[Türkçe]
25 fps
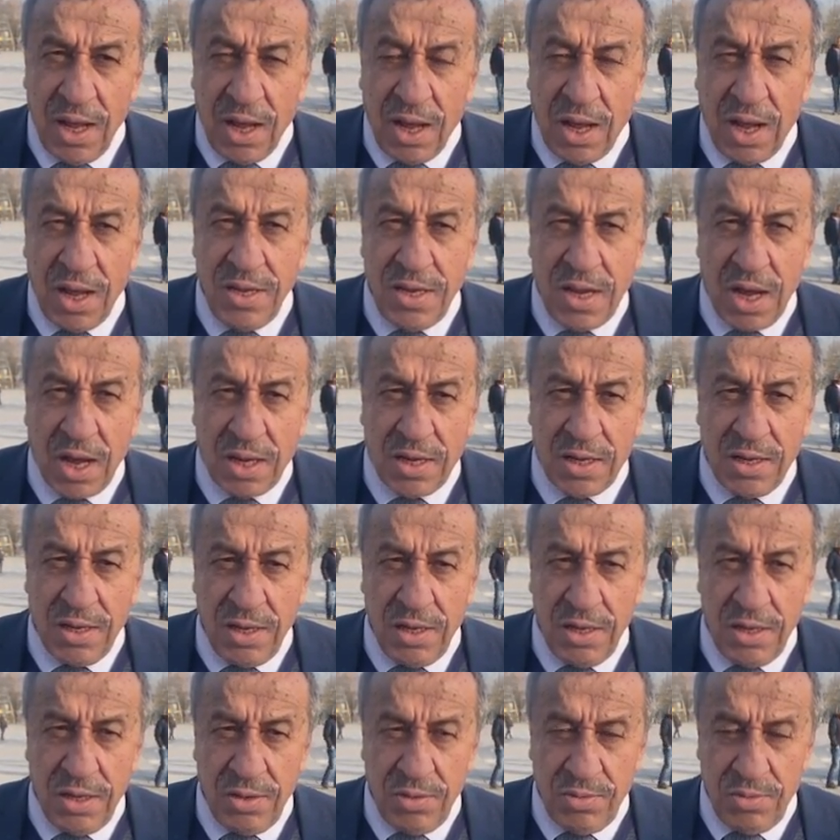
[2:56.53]
Ancak
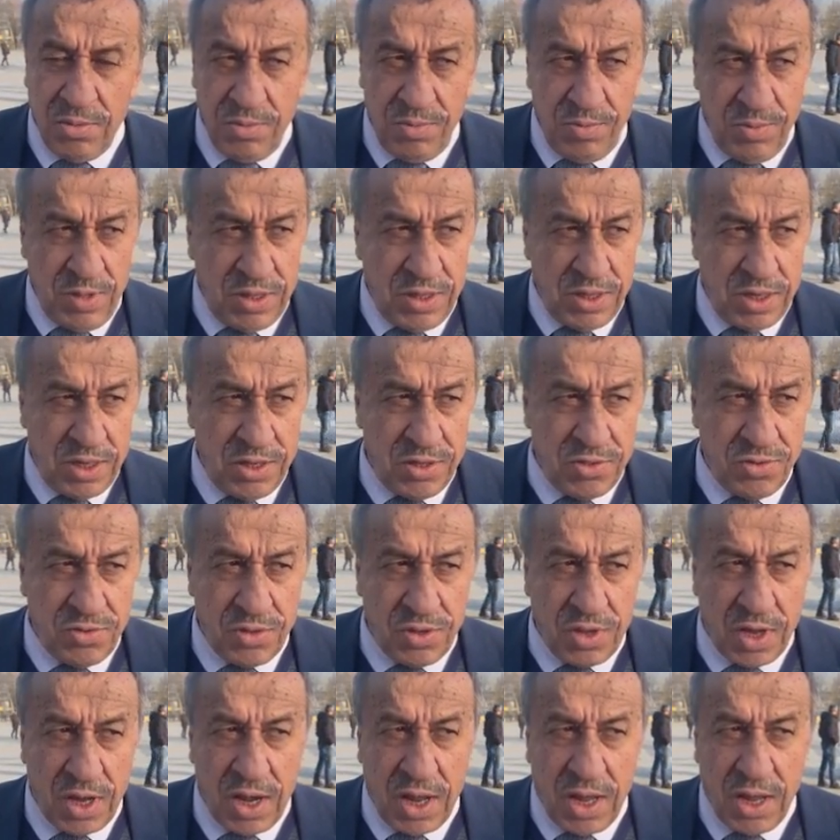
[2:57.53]
e, bildiğiniz
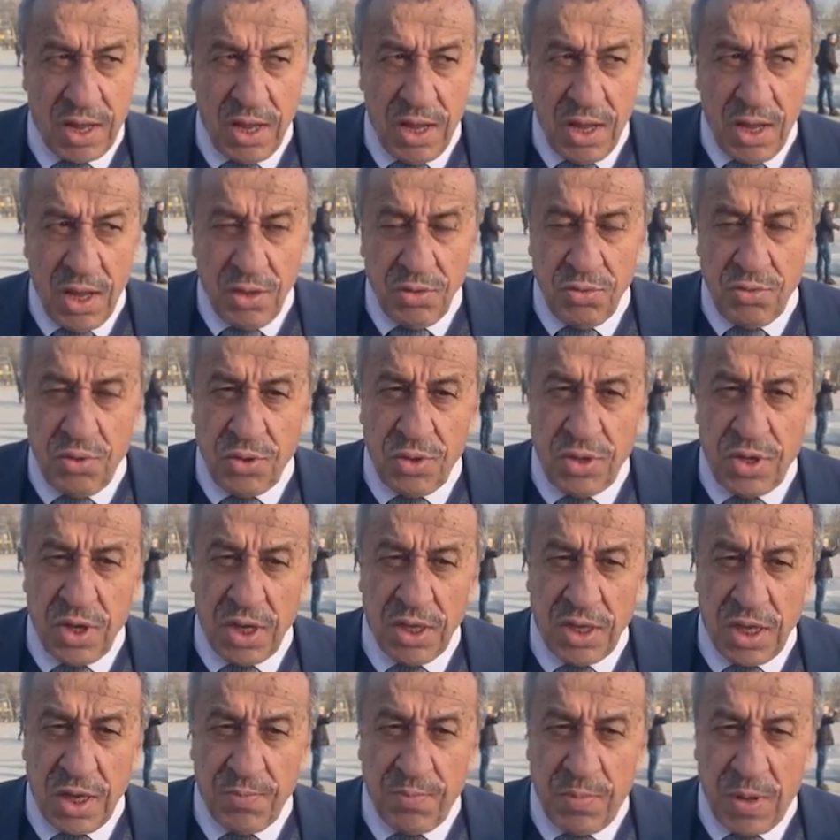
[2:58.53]
üzere
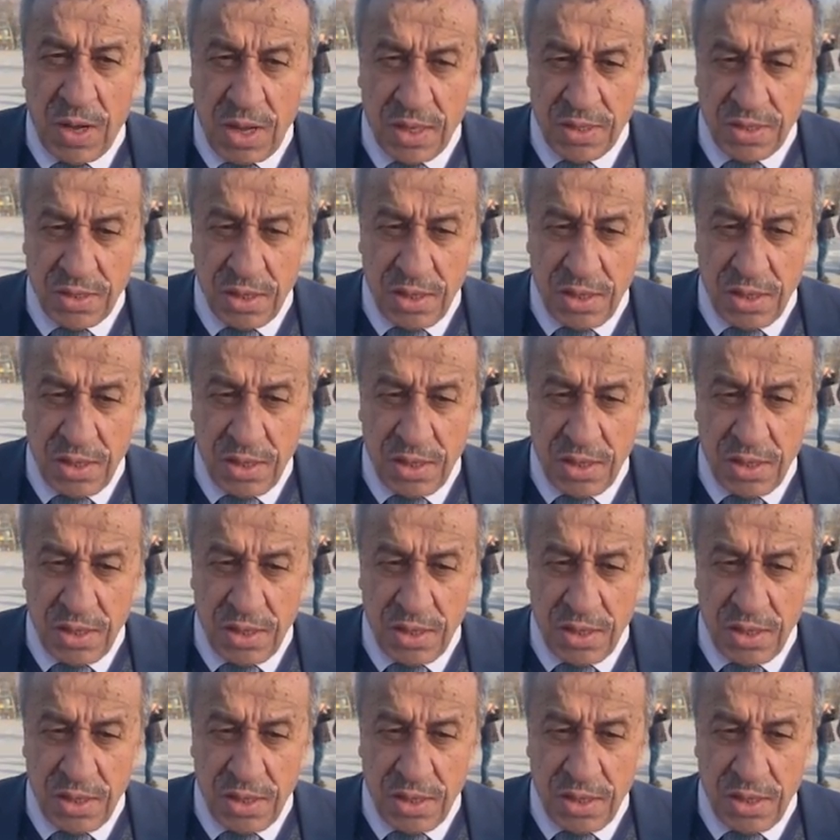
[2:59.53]
Türkiye'de bazı